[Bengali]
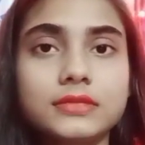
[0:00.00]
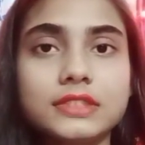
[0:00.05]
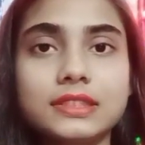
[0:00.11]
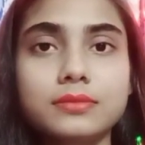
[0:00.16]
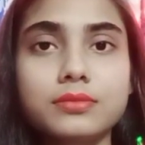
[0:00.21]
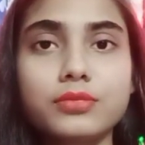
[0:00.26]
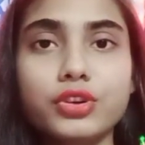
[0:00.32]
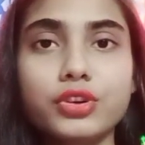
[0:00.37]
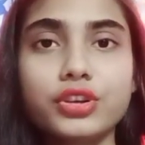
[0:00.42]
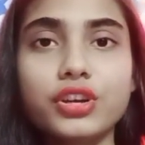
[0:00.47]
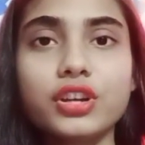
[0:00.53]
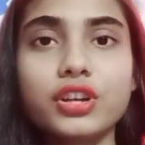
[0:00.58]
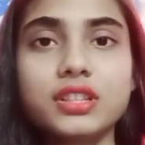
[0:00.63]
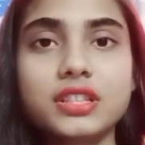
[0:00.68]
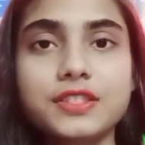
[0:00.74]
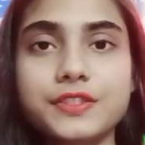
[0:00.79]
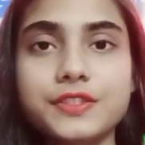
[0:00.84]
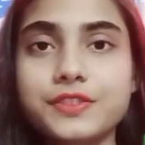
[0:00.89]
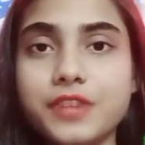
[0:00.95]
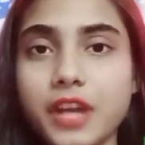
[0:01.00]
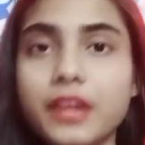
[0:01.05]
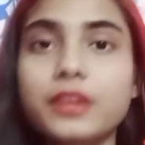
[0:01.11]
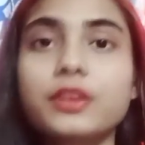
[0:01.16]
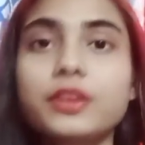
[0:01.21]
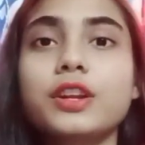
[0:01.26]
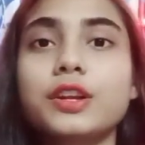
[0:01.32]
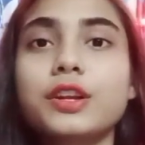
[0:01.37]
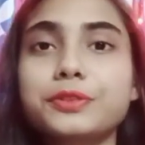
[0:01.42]
মনে হয় না যে ট্রাই
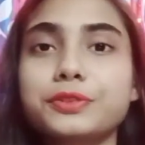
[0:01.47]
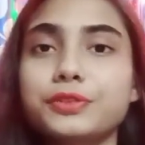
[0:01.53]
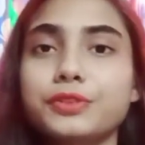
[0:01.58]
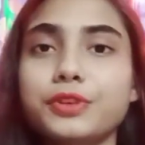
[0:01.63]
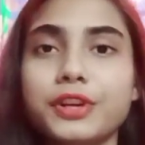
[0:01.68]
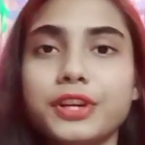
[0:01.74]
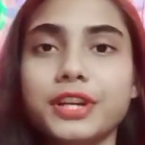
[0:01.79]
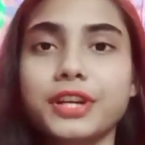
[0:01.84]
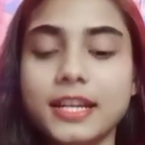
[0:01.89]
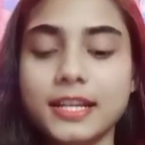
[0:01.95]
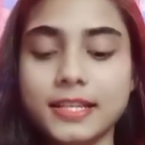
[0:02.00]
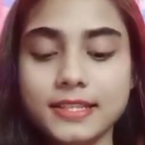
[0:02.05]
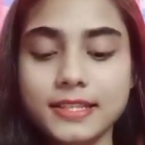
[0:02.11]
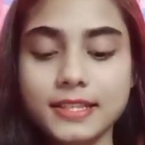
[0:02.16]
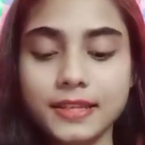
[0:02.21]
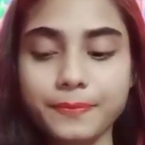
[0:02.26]
করার কোনো দরকার আছে